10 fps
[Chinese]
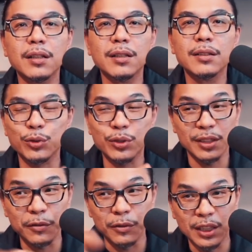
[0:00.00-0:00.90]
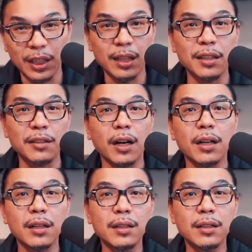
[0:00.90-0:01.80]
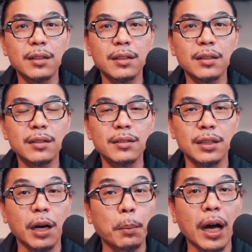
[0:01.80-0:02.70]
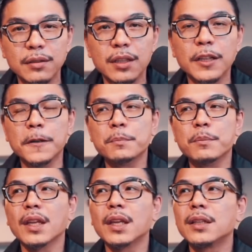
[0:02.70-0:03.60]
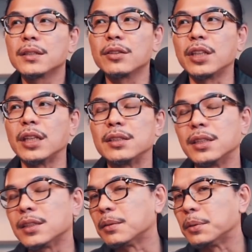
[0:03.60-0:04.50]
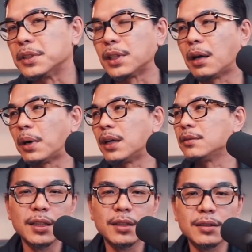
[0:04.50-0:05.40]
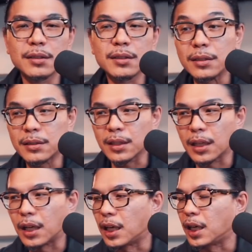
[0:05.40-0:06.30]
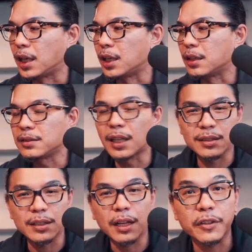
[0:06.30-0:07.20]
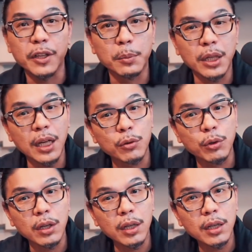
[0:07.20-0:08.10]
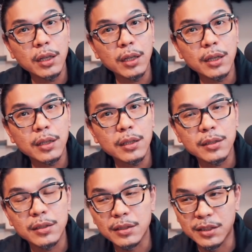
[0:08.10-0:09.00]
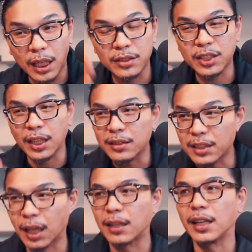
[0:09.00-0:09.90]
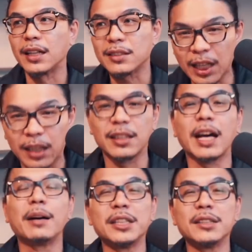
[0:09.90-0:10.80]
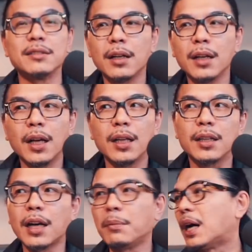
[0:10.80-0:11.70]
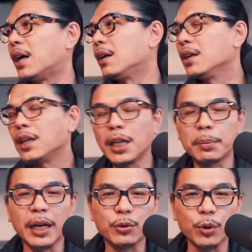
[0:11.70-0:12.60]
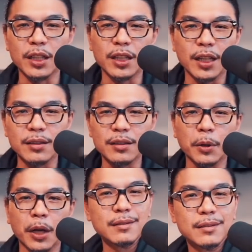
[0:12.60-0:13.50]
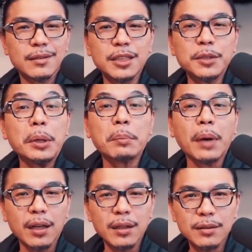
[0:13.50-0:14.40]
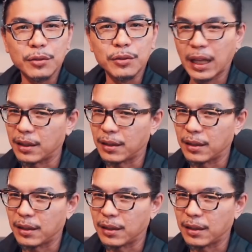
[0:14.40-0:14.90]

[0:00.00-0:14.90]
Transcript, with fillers: 去征服其他地方，你知道吗？这有典型的什么你知道吗？这个让子弹飞有没有看过？抢钱抢粮抢娘们，你看嘛，一百多个人对不对？士兵嘛，都男的，